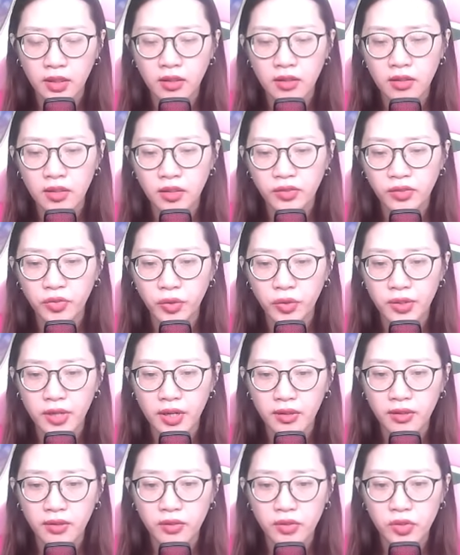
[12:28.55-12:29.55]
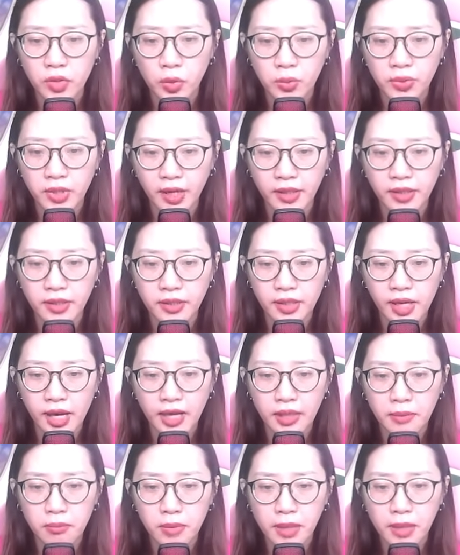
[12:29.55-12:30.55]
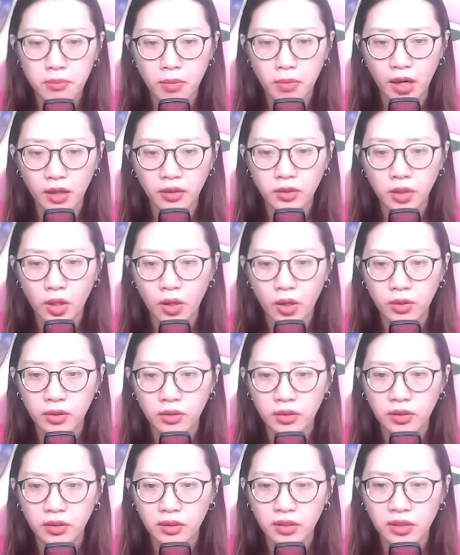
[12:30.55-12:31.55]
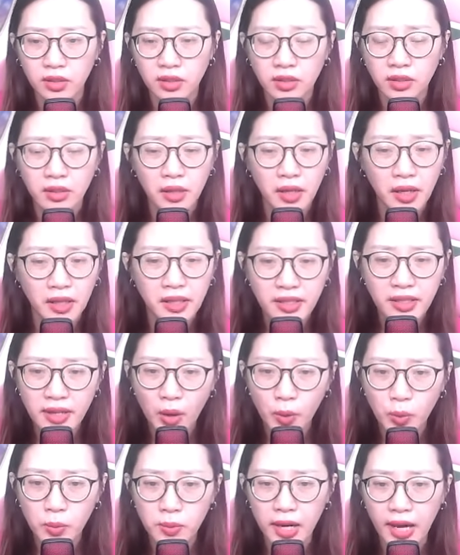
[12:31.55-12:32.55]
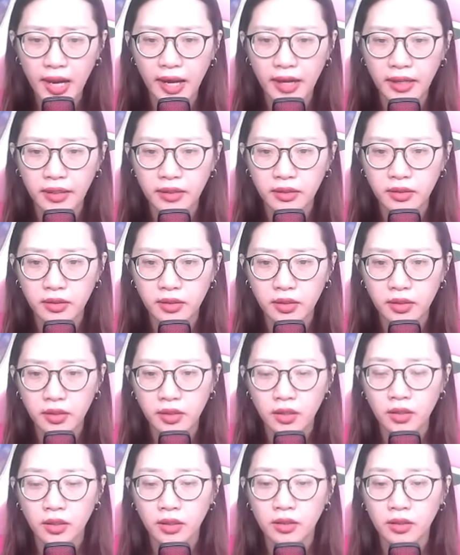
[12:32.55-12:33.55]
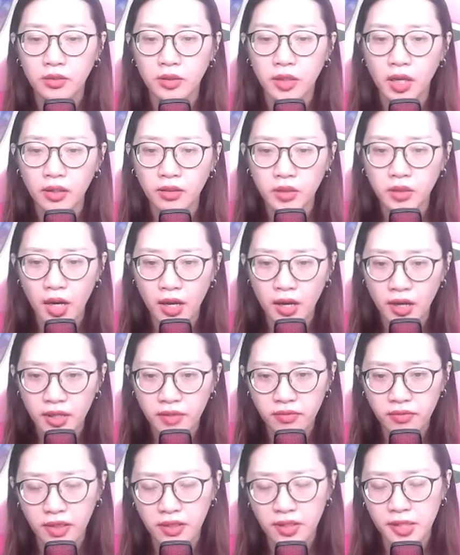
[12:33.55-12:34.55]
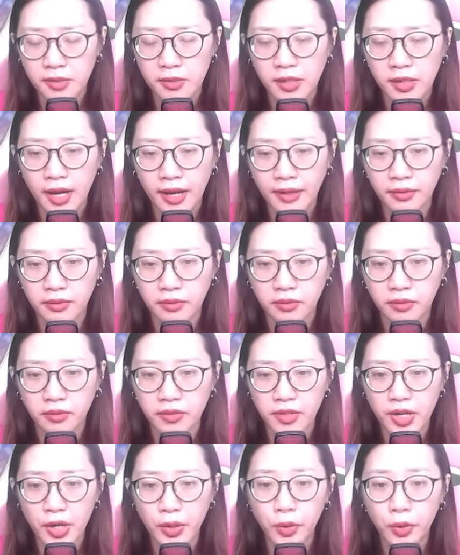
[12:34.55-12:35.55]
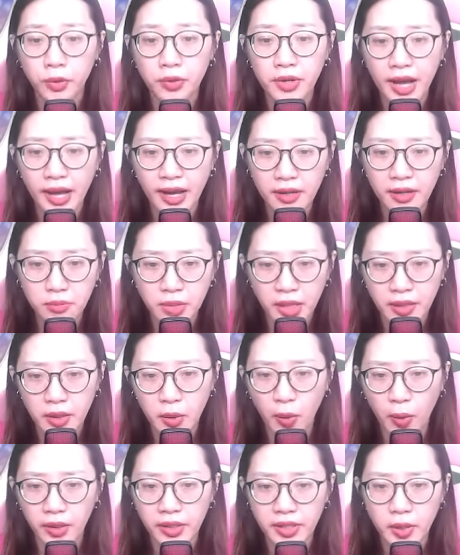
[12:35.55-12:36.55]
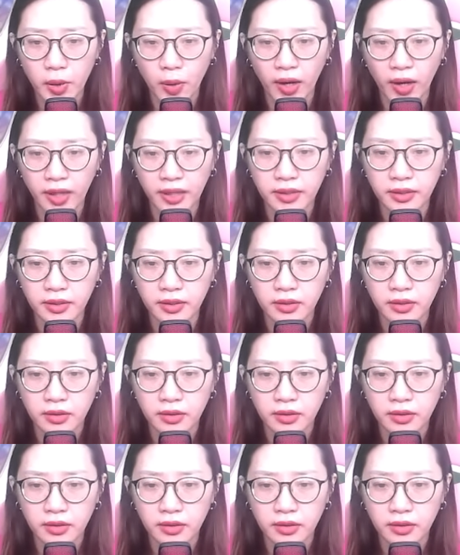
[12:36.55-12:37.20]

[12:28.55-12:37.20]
Lương phu nhân run rẩy, hai mắt mở to. Ý ông là thân thể và linh căn đều đã bị hủy hoại.